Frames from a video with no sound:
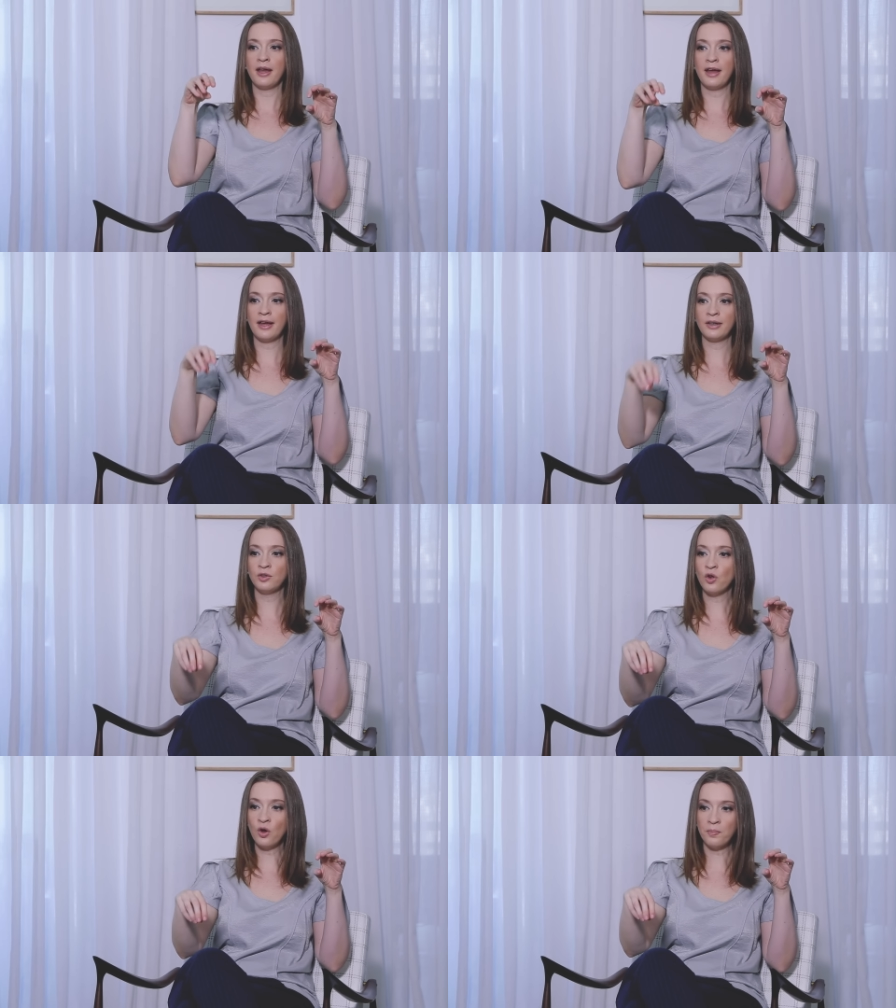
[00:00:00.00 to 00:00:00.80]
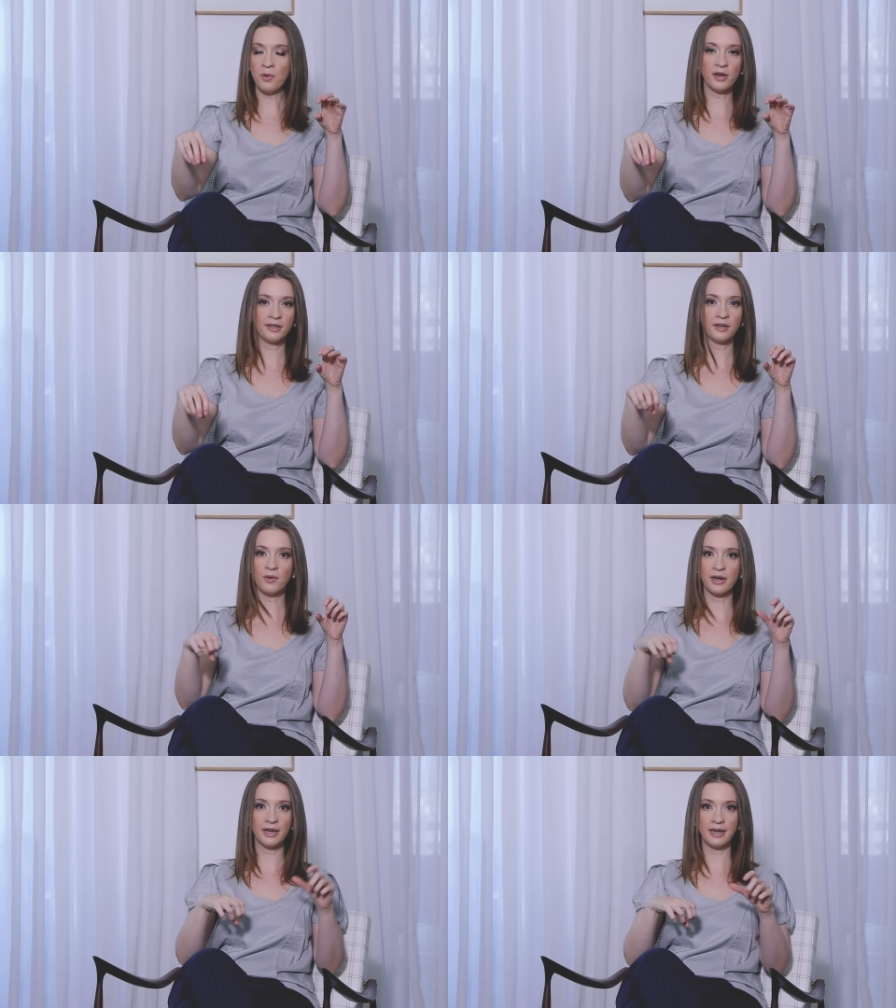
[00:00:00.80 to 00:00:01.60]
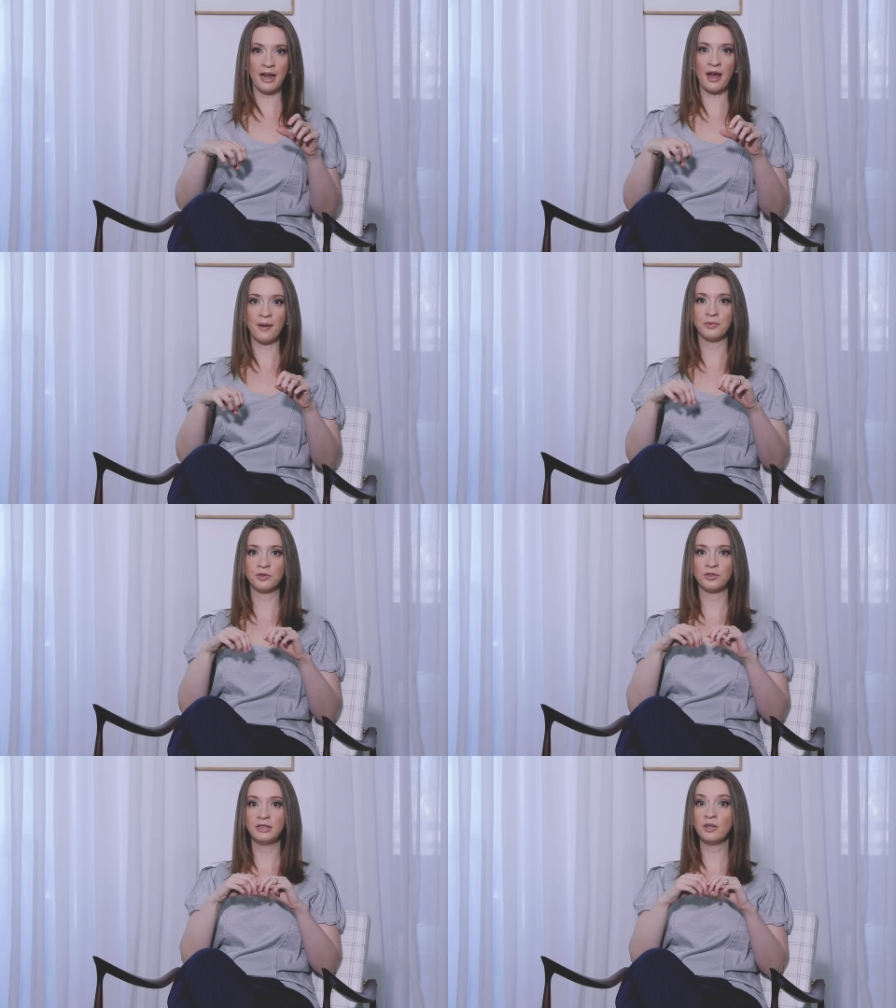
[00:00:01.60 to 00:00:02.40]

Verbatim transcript: é, do porta-guardanapos.